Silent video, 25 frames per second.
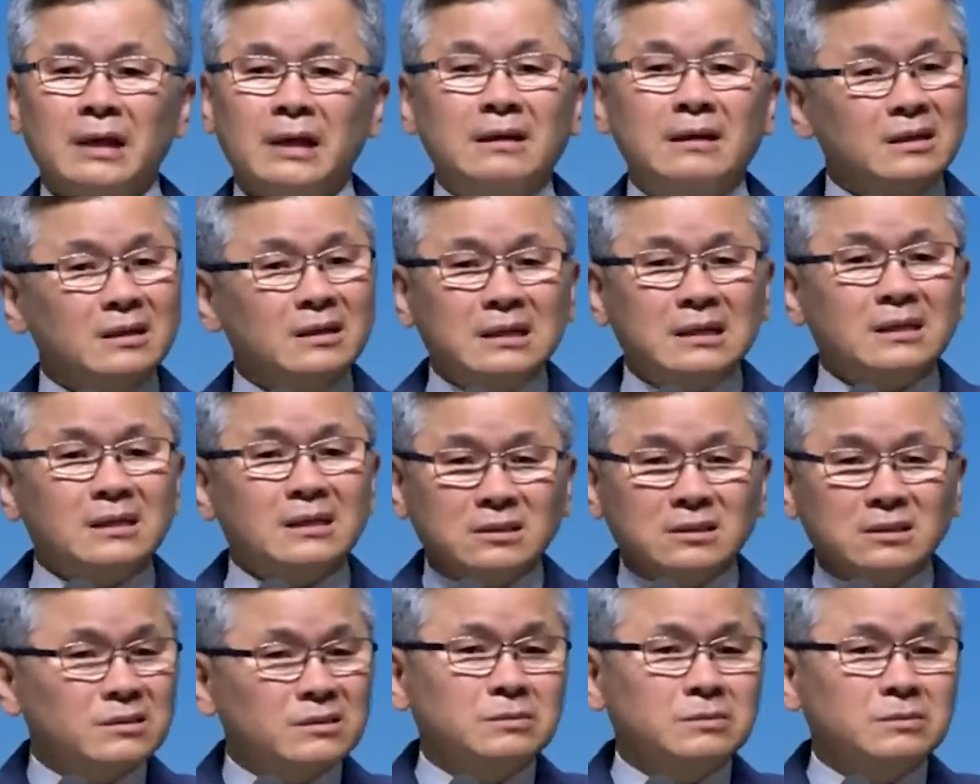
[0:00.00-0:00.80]

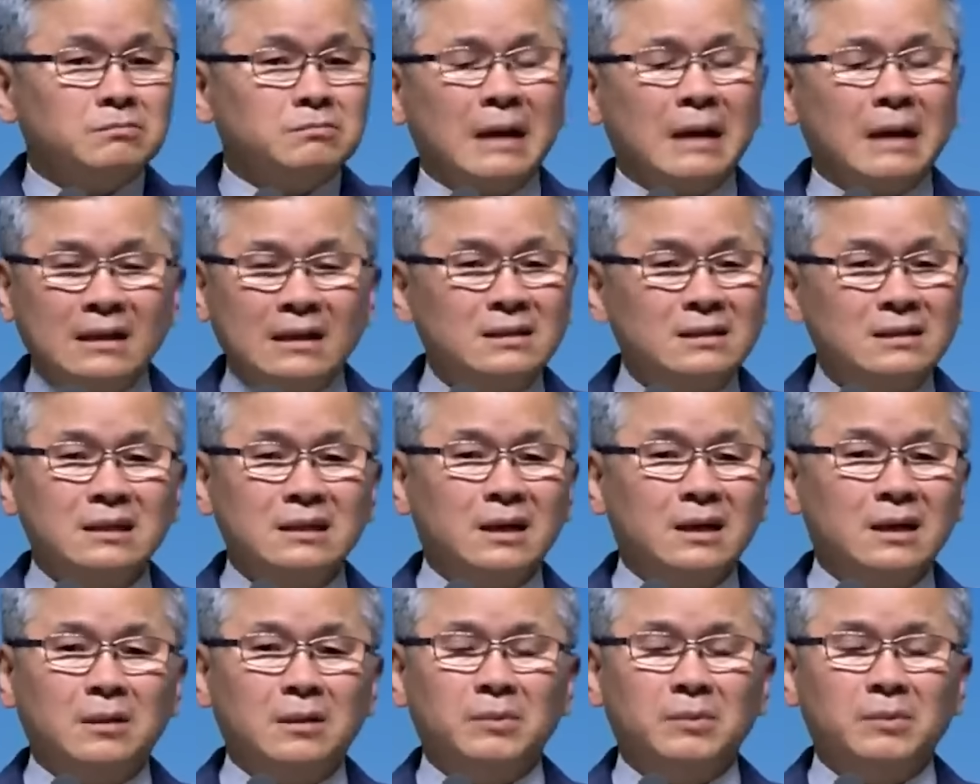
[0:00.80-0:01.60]
에너지가 좀 많은
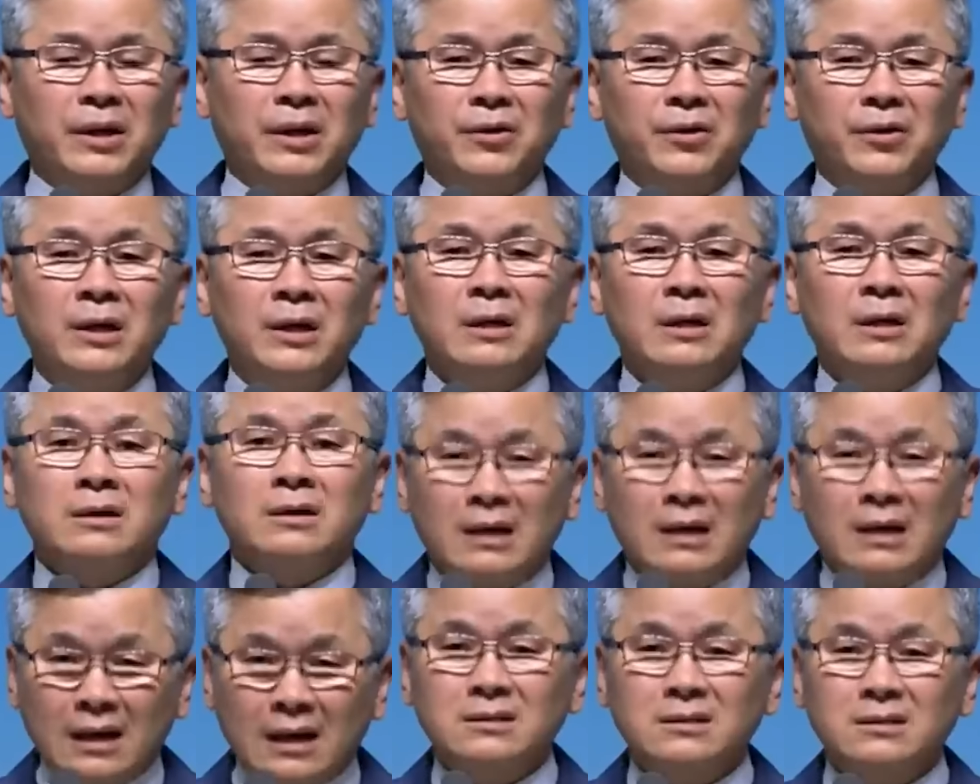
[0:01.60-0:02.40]
사람이에요.
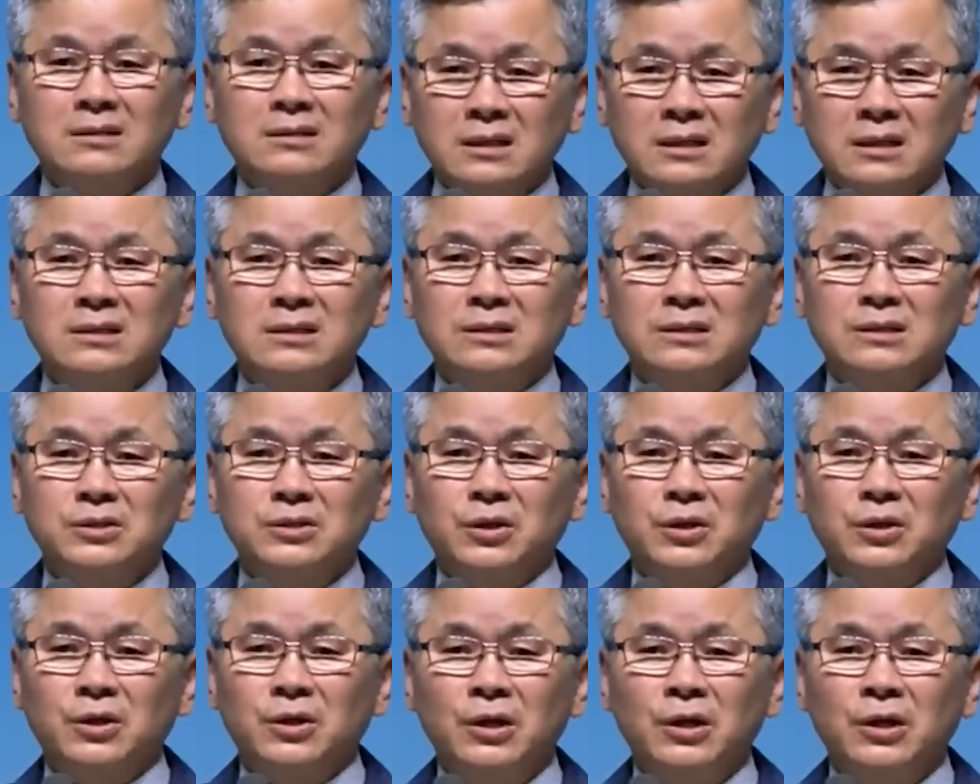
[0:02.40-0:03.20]
그래서
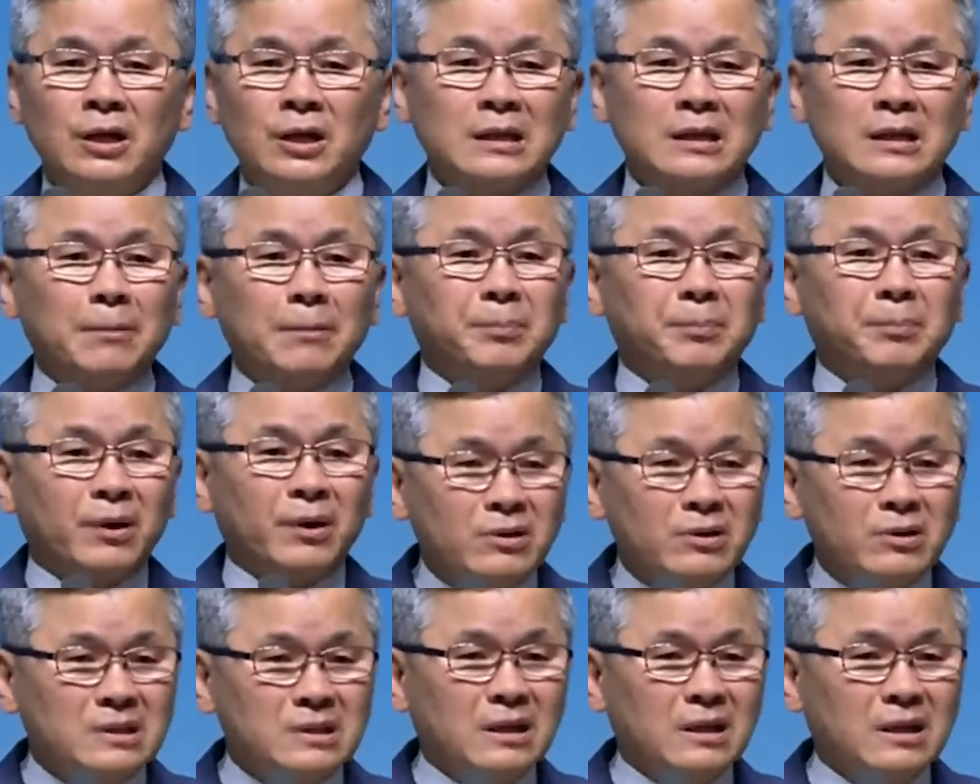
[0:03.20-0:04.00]
저는요, 내
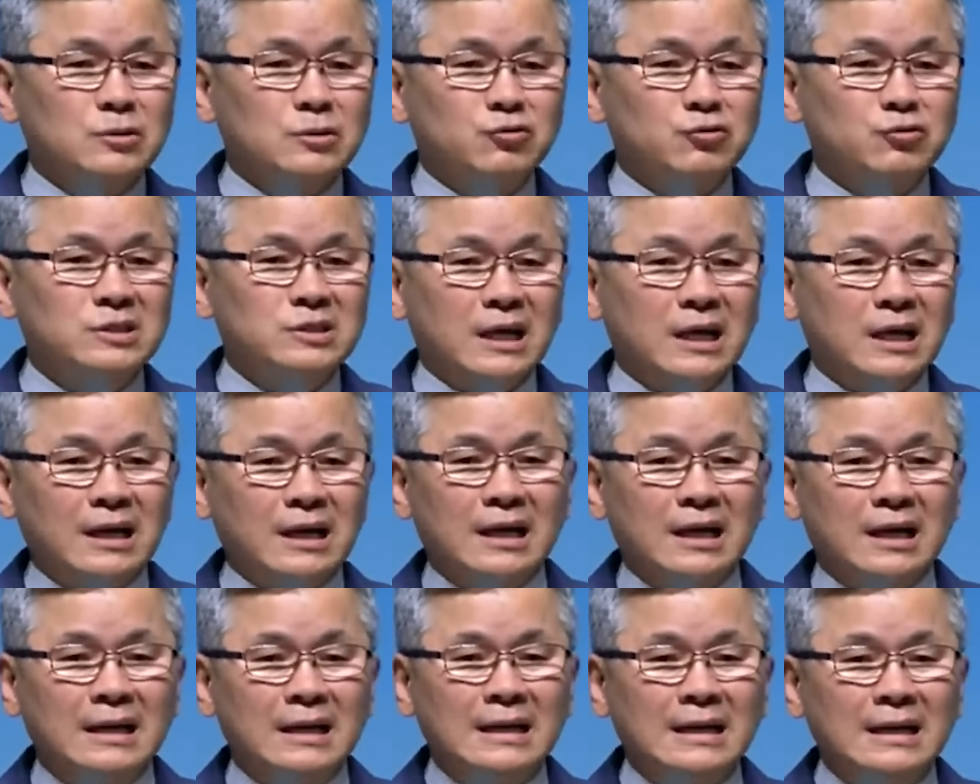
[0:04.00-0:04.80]
평생의
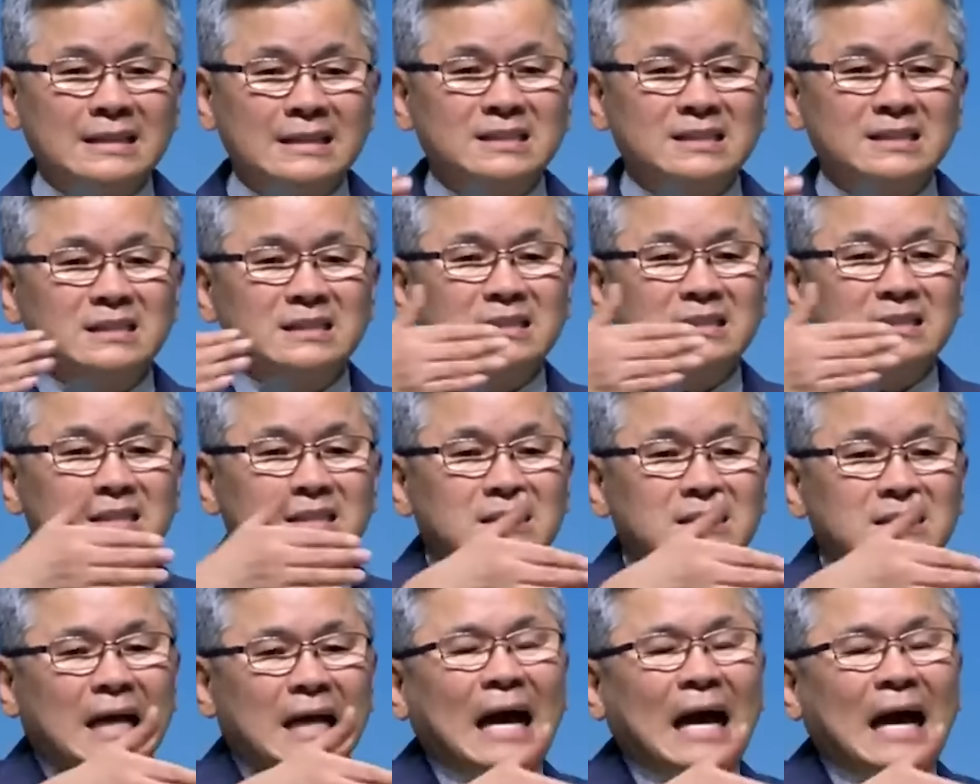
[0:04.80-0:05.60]
숙제가
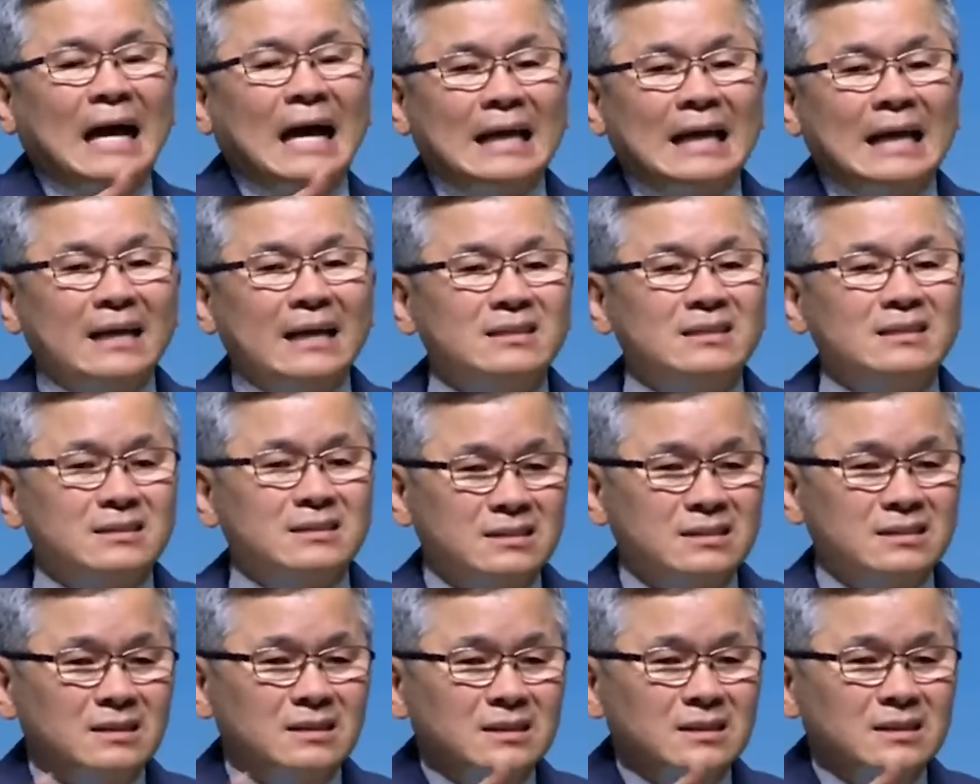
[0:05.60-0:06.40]
한계를
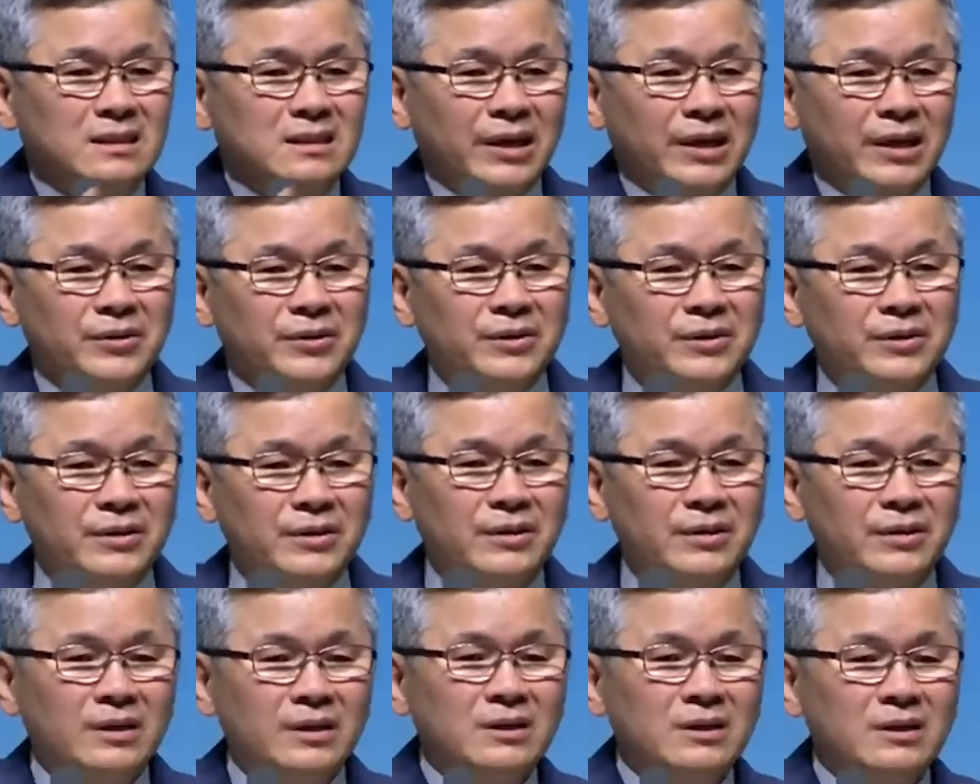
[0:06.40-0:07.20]
끊는 거예요.
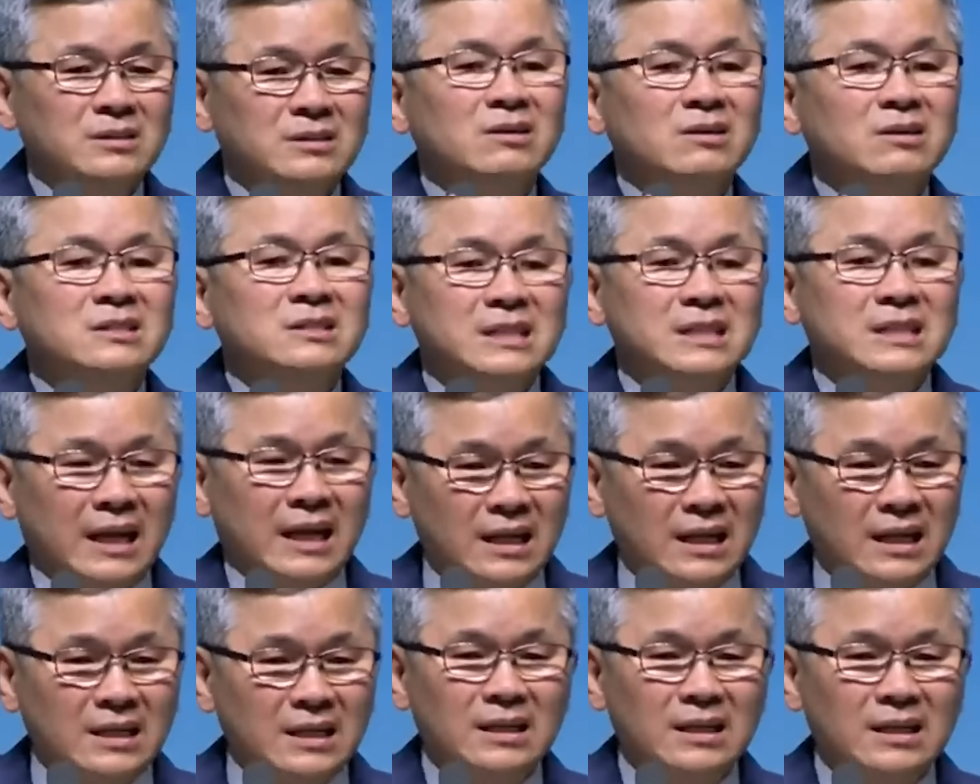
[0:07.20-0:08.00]

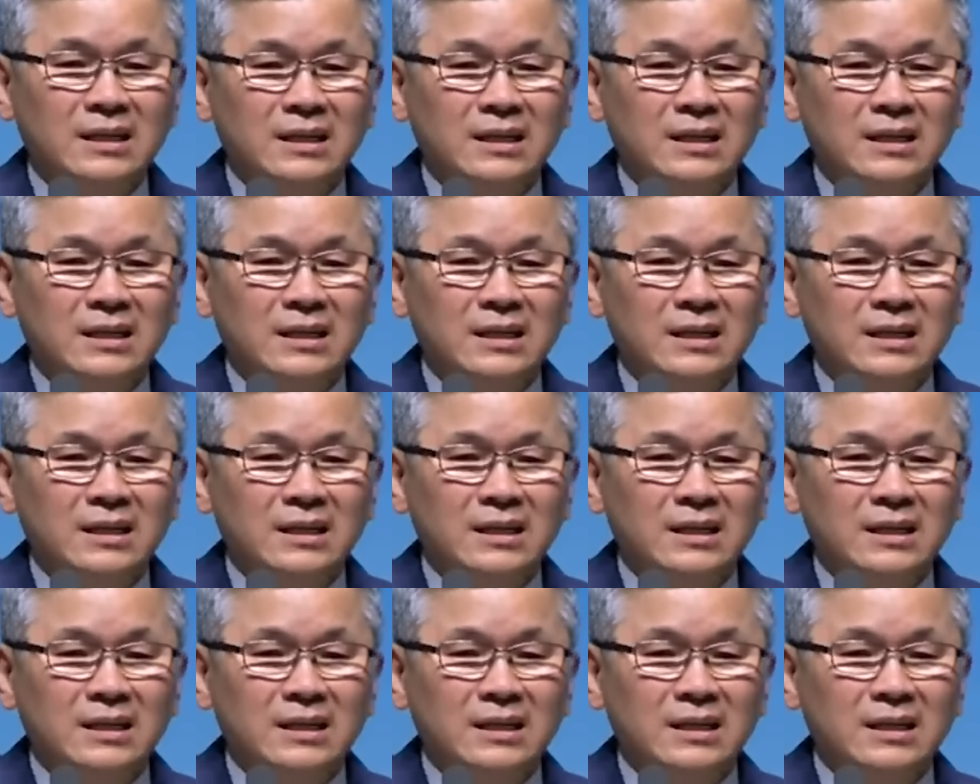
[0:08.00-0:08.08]
절제.